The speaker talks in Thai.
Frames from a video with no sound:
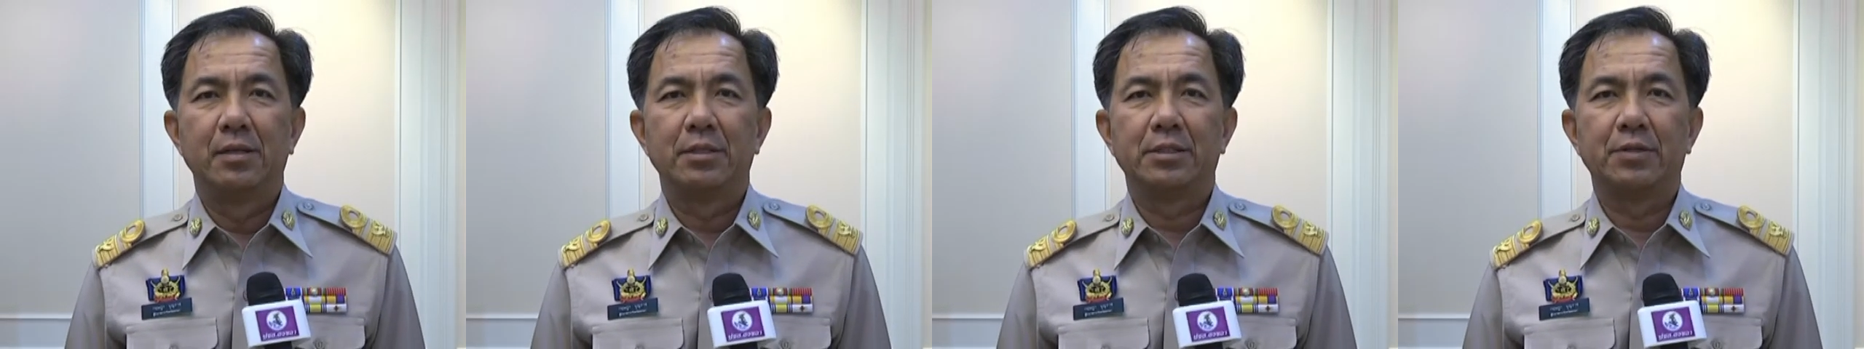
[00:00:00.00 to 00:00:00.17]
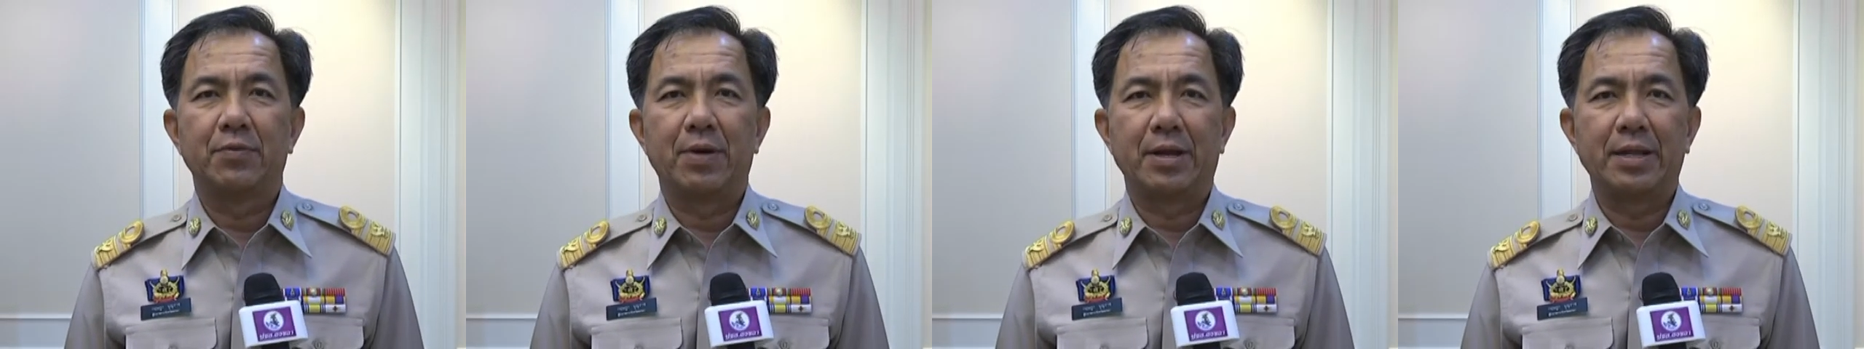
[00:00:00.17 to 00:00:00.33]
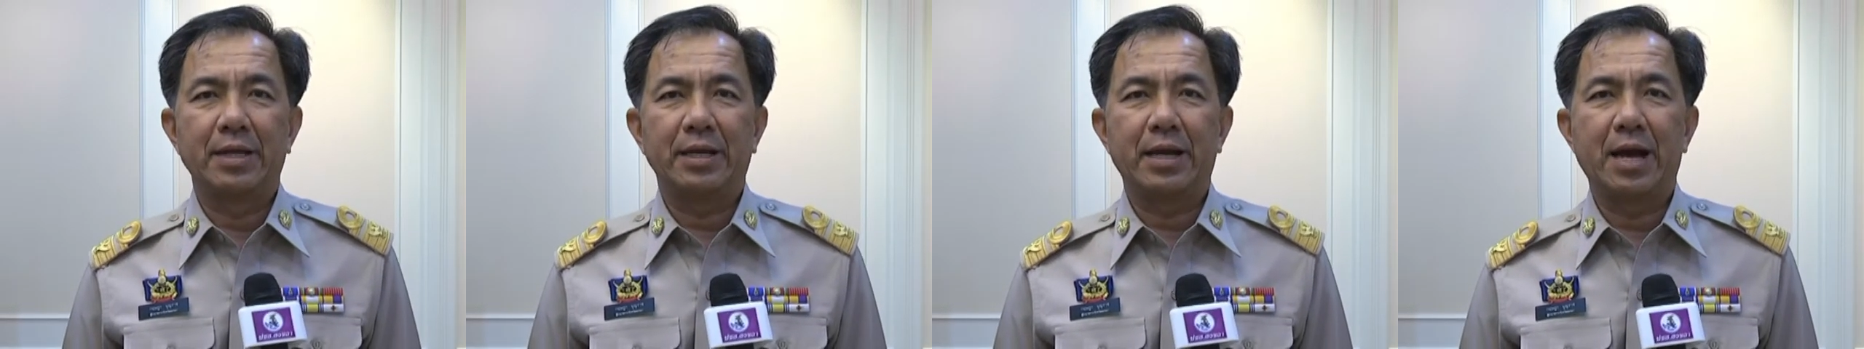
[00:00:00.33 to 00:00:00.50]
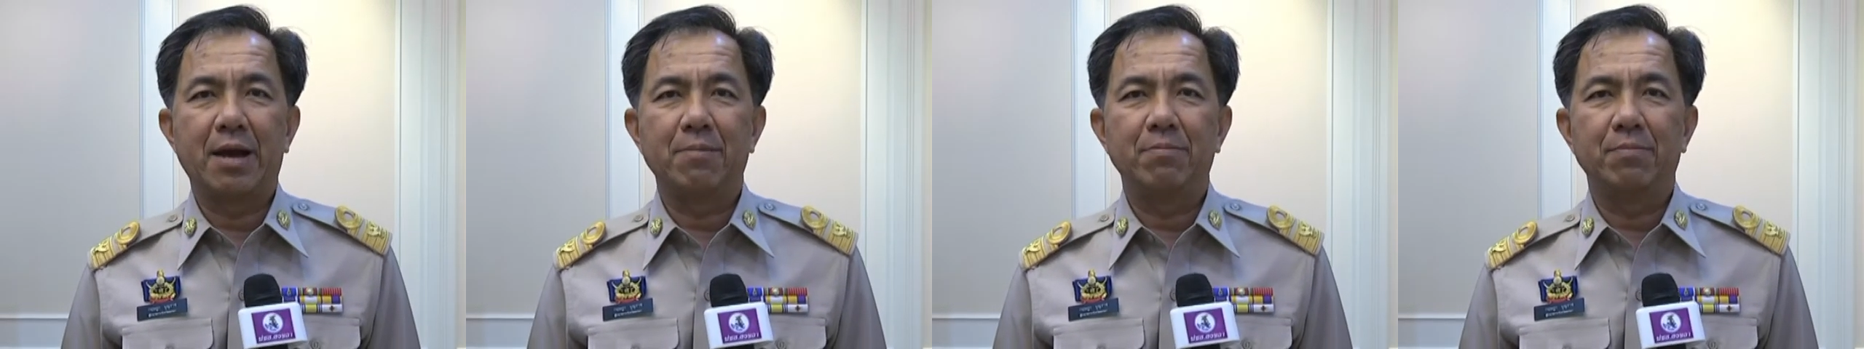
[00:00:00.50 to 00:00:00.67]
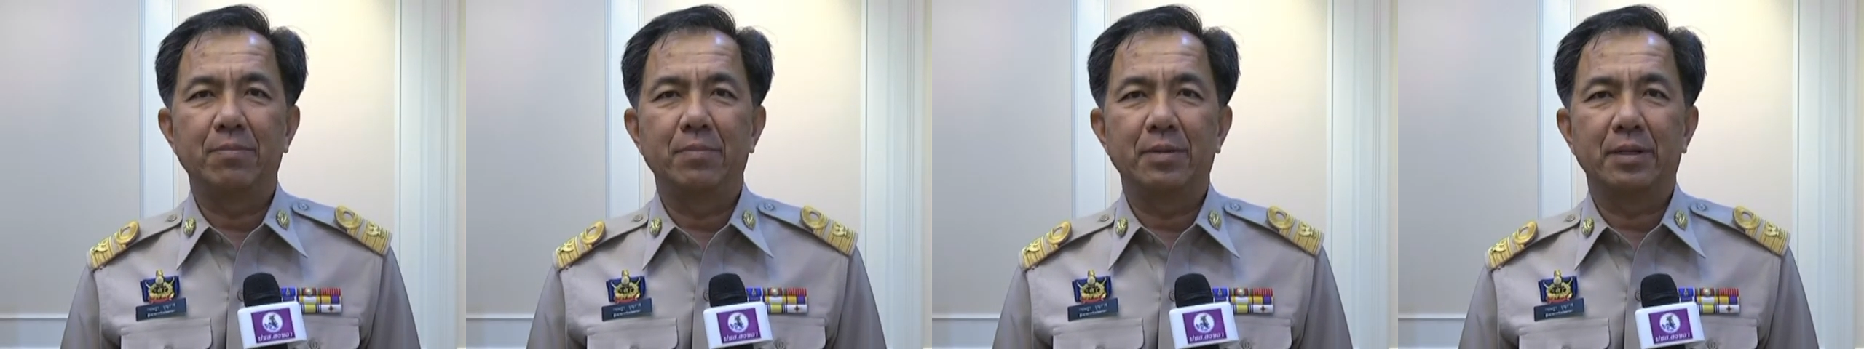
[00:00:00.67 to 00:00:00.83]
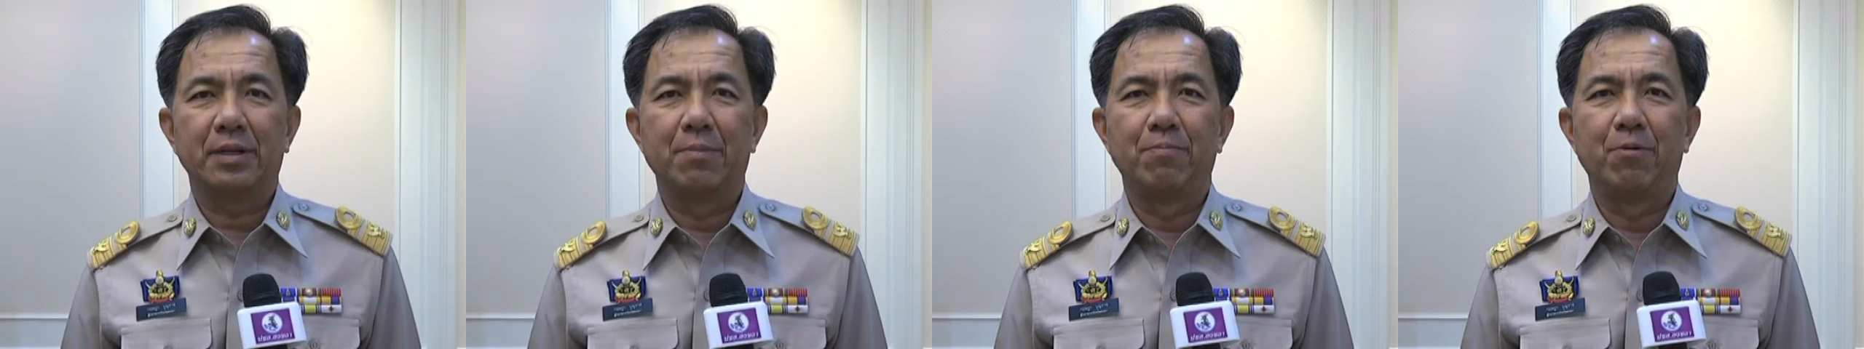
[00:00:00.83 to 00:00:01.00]
สวัสดีครับ
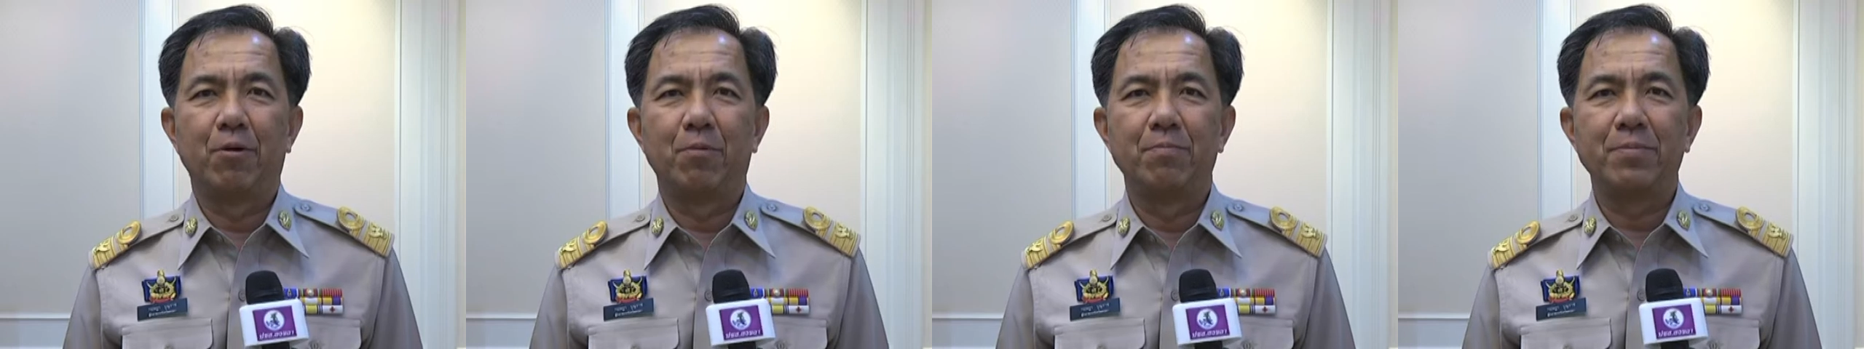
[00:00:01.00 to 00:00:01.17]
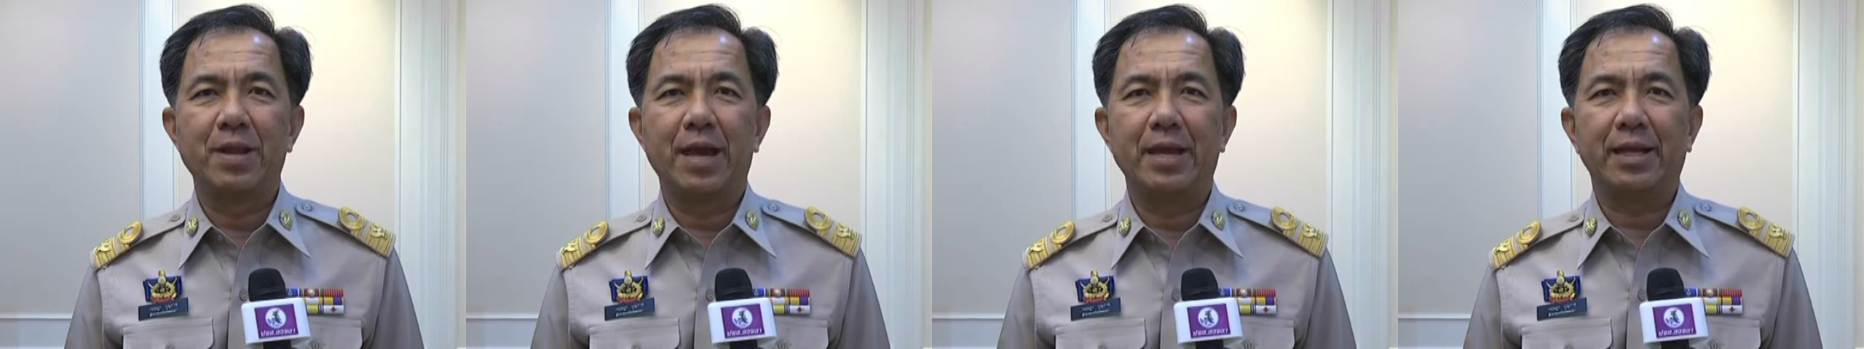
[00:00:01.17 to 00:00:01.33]
กับผม